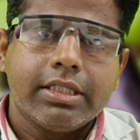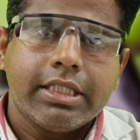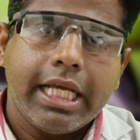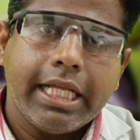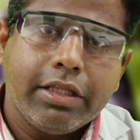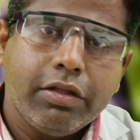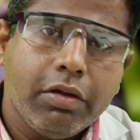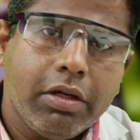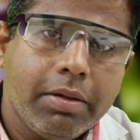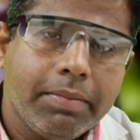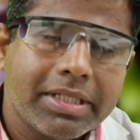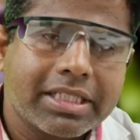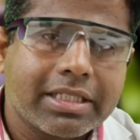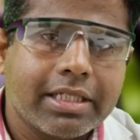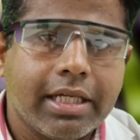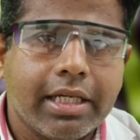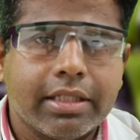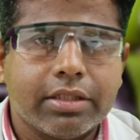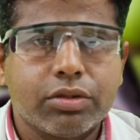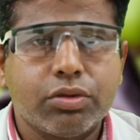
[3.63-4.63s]
साथियों
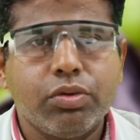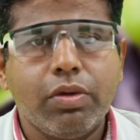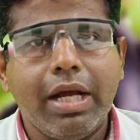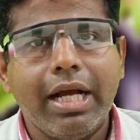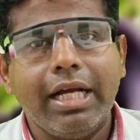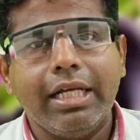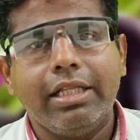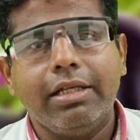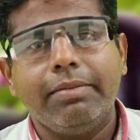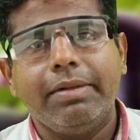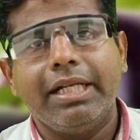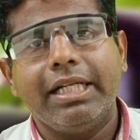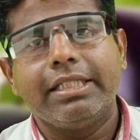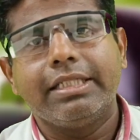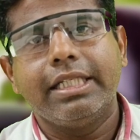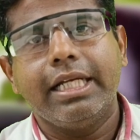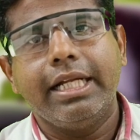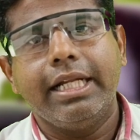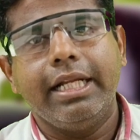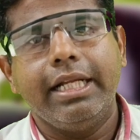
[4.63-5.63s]
नमस्कार स्वागत है हमारे
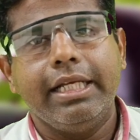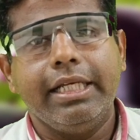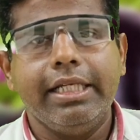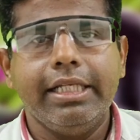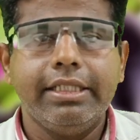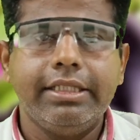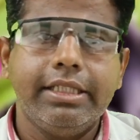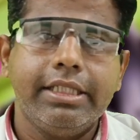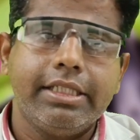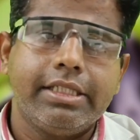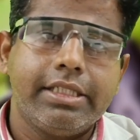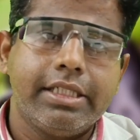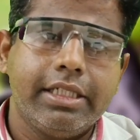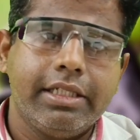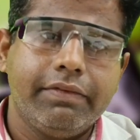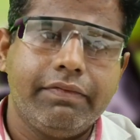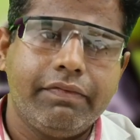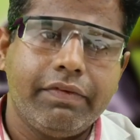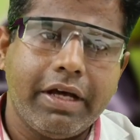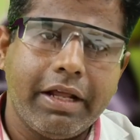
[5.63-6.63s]
चैनल इजी
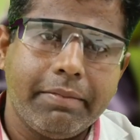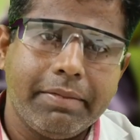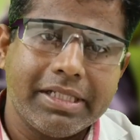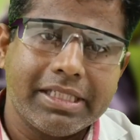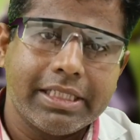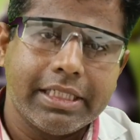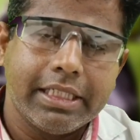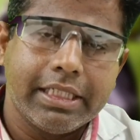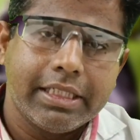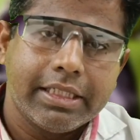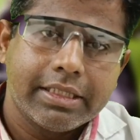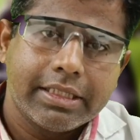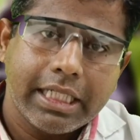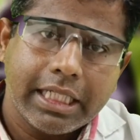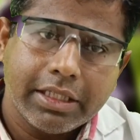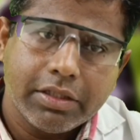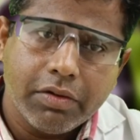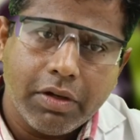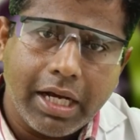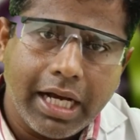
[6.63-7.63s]
स्टडी फार्मेसी
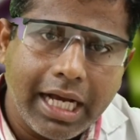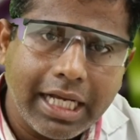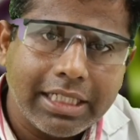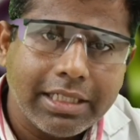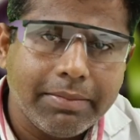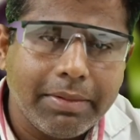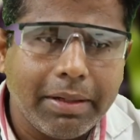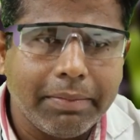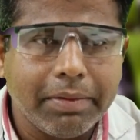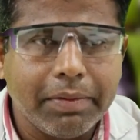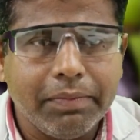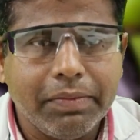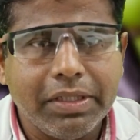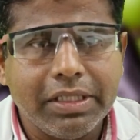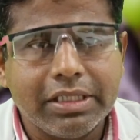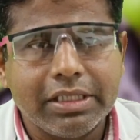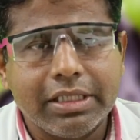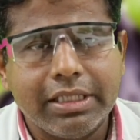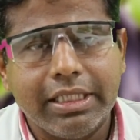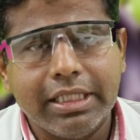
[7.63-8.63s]
साथियों आज हम आपके
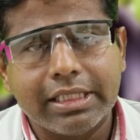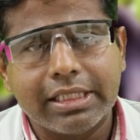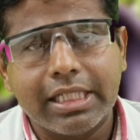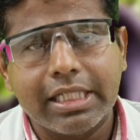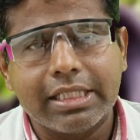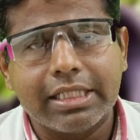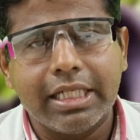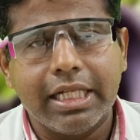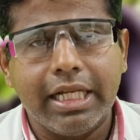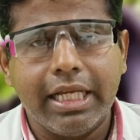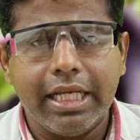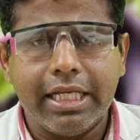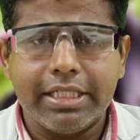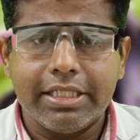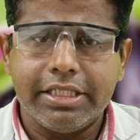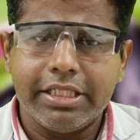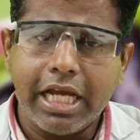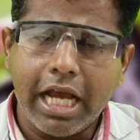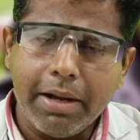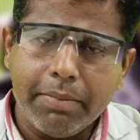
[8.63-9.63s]
बीच डिस्कस करेंगे
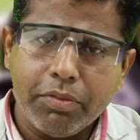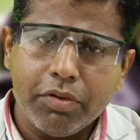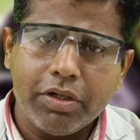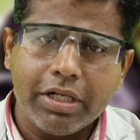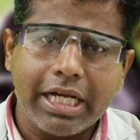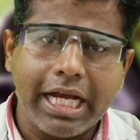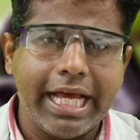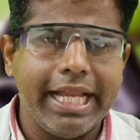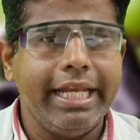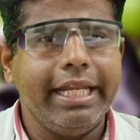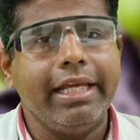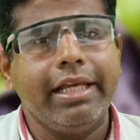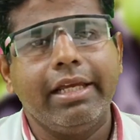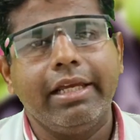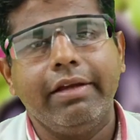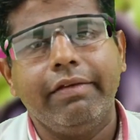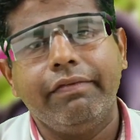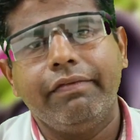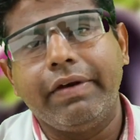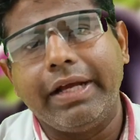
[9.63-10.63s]
जामुन खाने
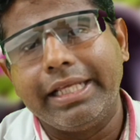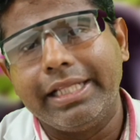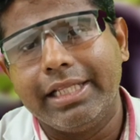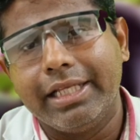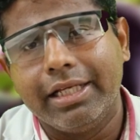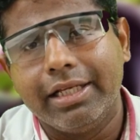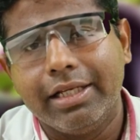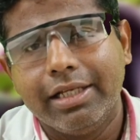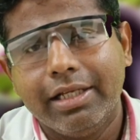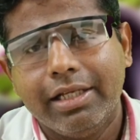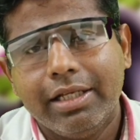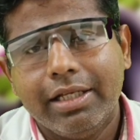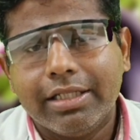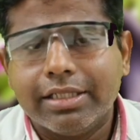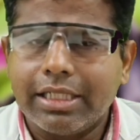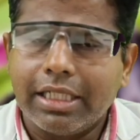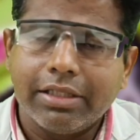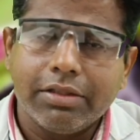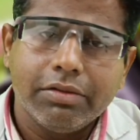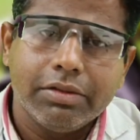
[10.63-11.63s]
के फायदे
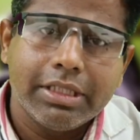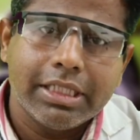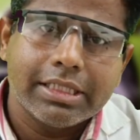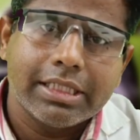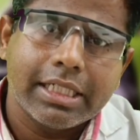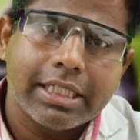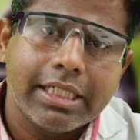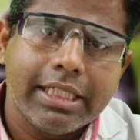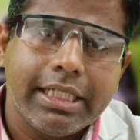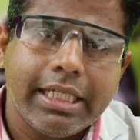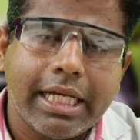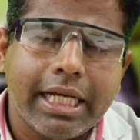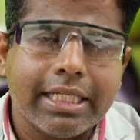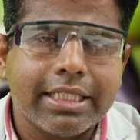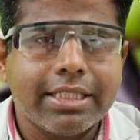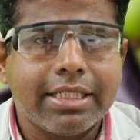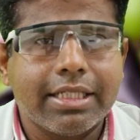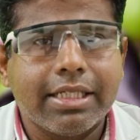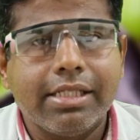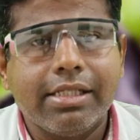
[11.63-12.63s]
साथियों जैसा कि
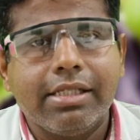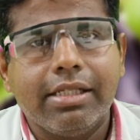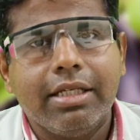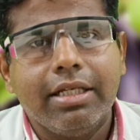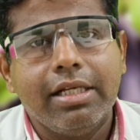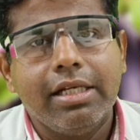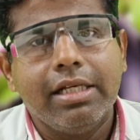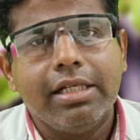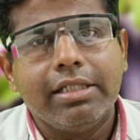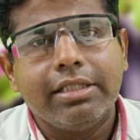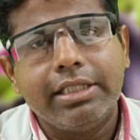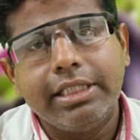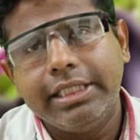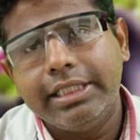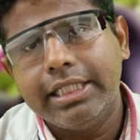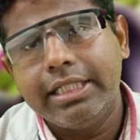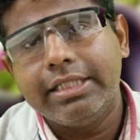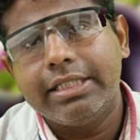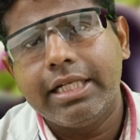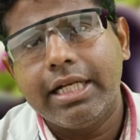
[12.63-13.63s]
आजकल
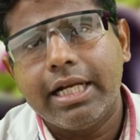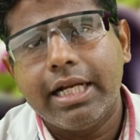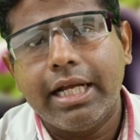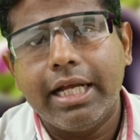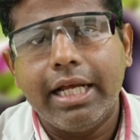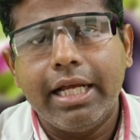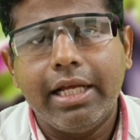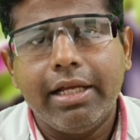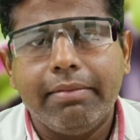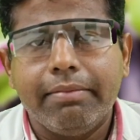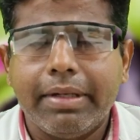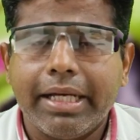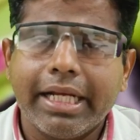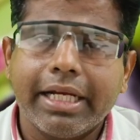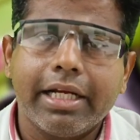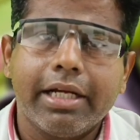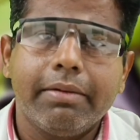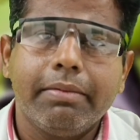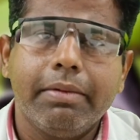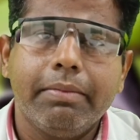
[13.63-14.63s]
सीजन चल रहा है
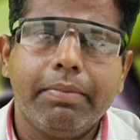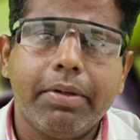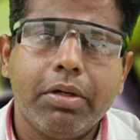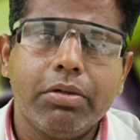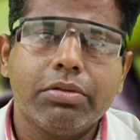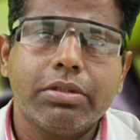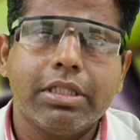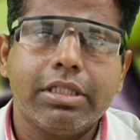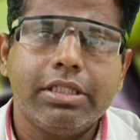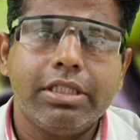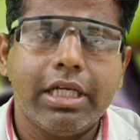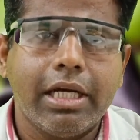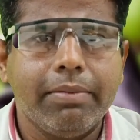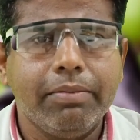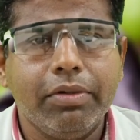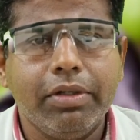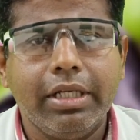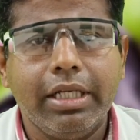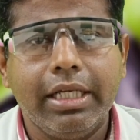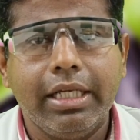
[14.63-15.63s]
मार्केट में बहुत सा
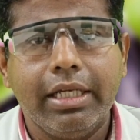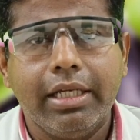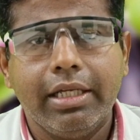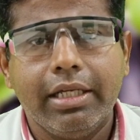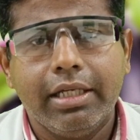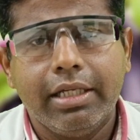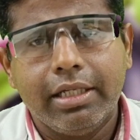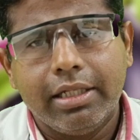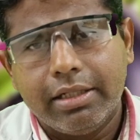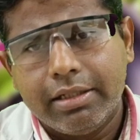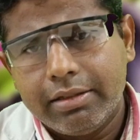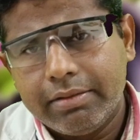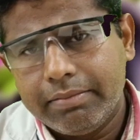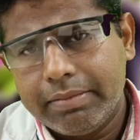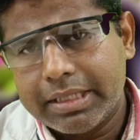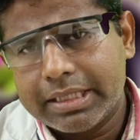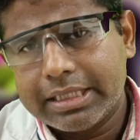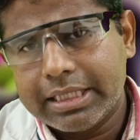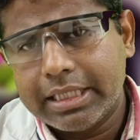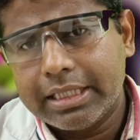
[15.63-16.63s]
जामुन है
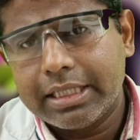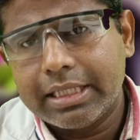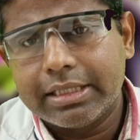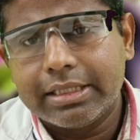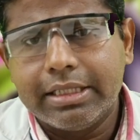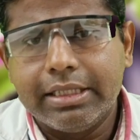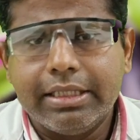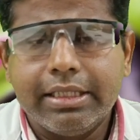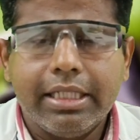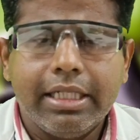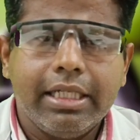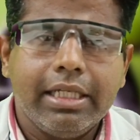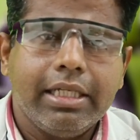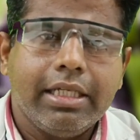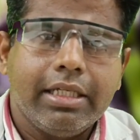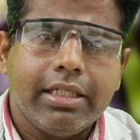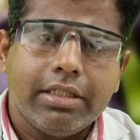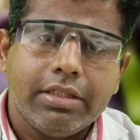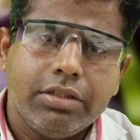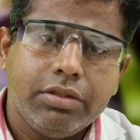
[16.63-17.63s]
बरसात का सीजन
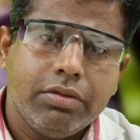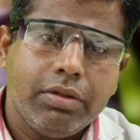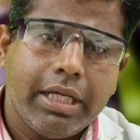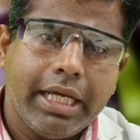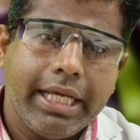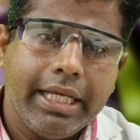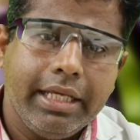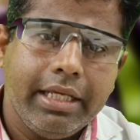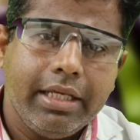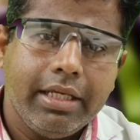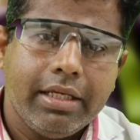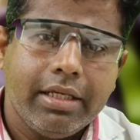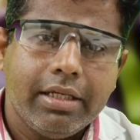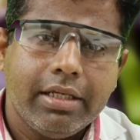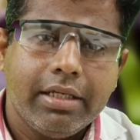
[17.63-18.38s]
है जुलाई